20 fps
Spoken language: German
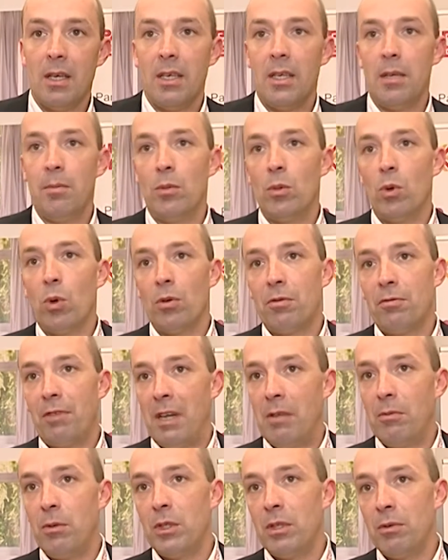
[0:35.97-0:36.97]
Im
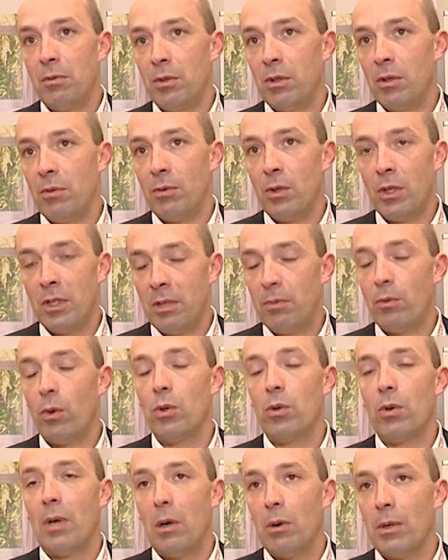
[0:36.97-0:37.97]
Notfall würde, würde die
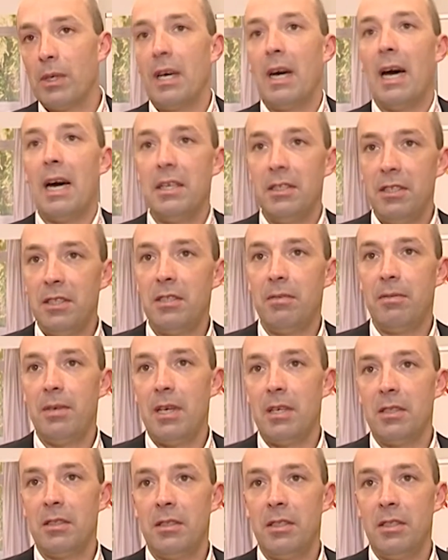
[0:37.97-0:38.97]
Wohnung auch gereinigt
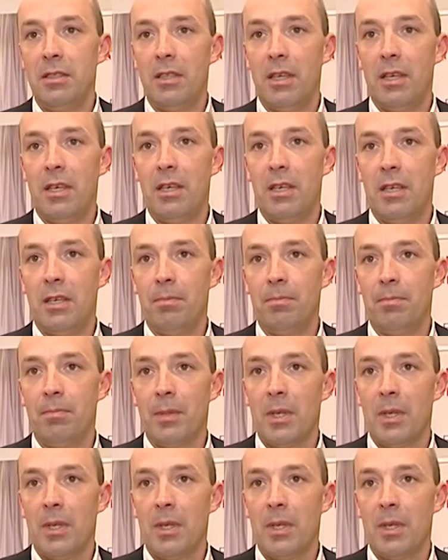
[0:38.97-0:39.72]
werden hinterher.